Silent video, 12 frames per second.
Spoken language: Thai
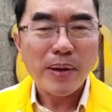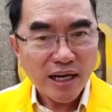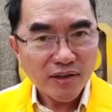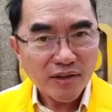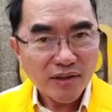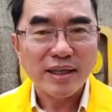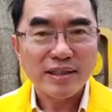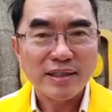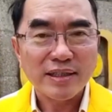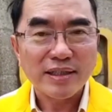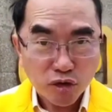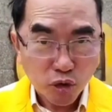มหากษัตริย์อ
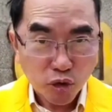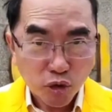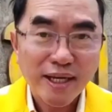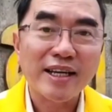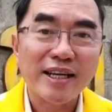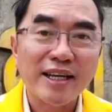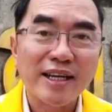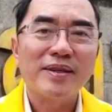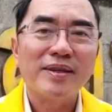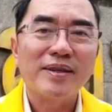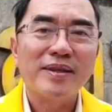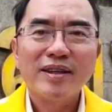ย่างสุดหัวใจครับ
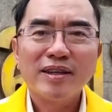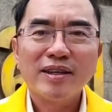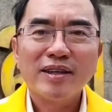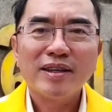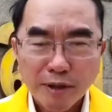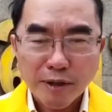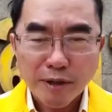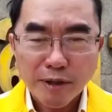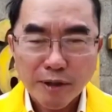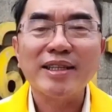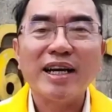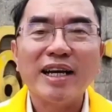ขอบคุณพี่น้องทุก
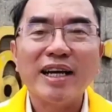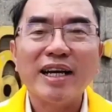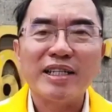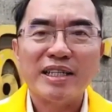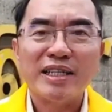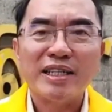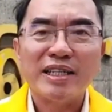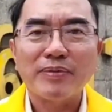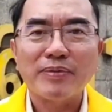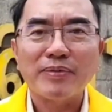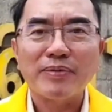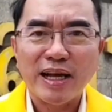ท่านนะครับ ที่ติดตามครับ
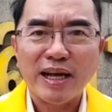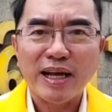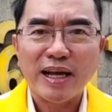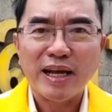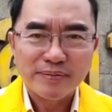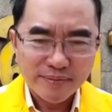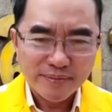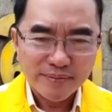สวัสดีครับ